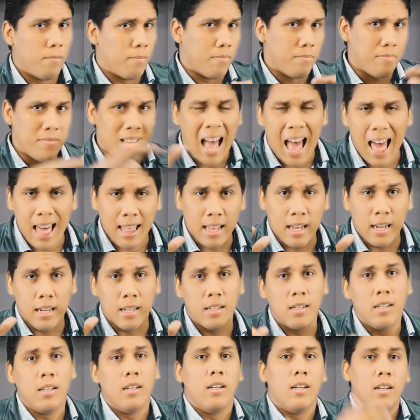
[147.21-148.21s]

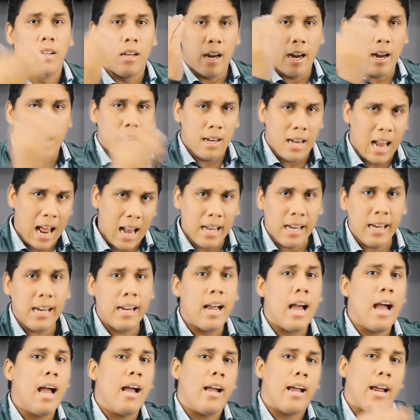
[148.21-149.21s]
Nada. La
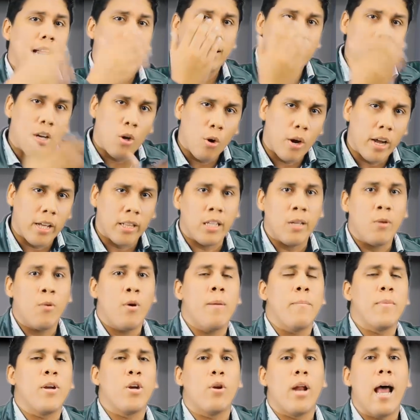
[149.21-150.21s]
liga es el
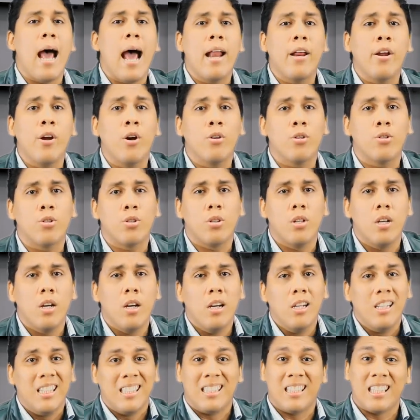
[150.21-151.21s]
objetivo de Millonarios.
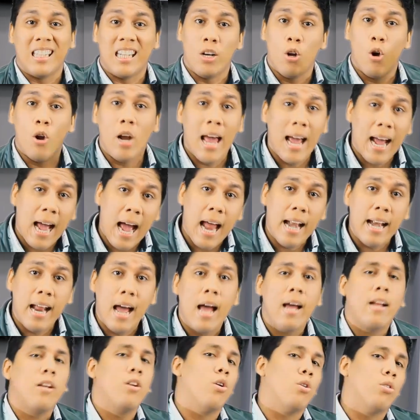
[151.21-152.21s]
Si no la
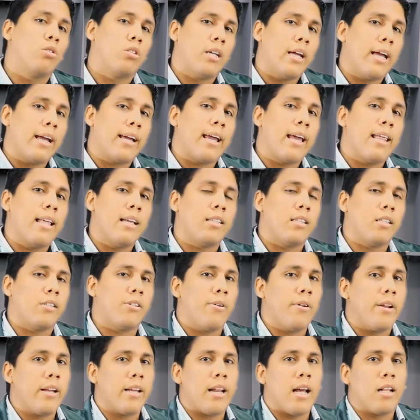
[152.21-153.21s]
gana, no sé qué
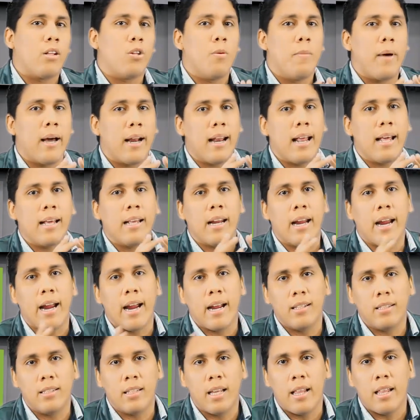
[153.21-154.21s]
decisiones irá a tomar la
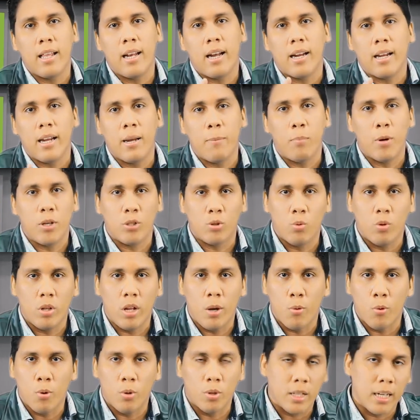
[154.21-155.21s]
dirigencia del equipo azul
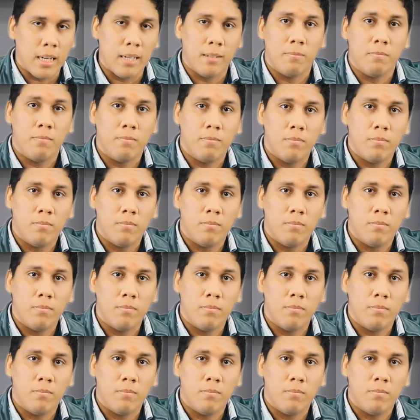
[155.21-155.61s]
de Bogotá.